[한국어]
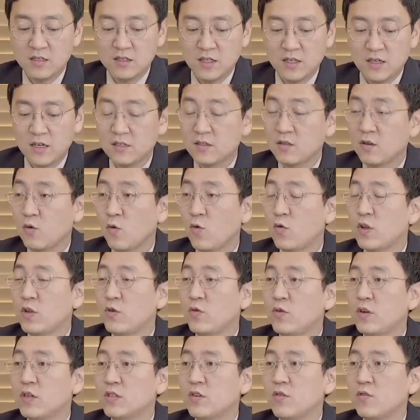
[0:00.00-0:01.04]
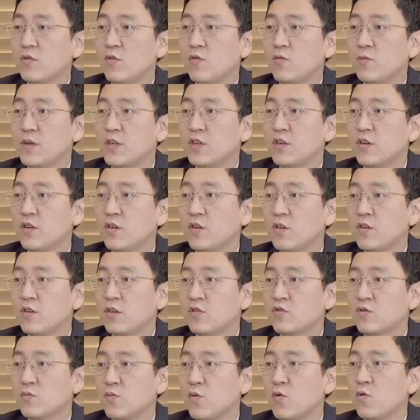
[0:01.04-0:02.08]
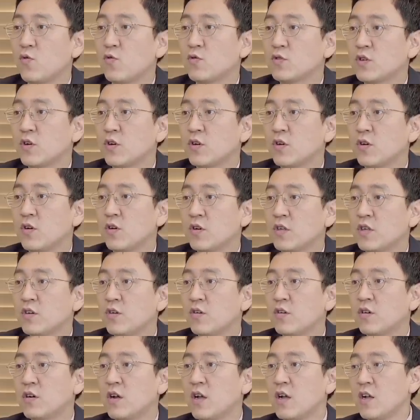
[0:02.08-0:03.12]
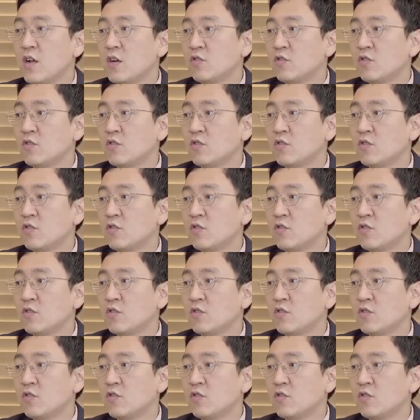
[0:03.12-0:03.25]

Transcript: 책에서 오리온의 성공 비결을 좀 보고서 이거를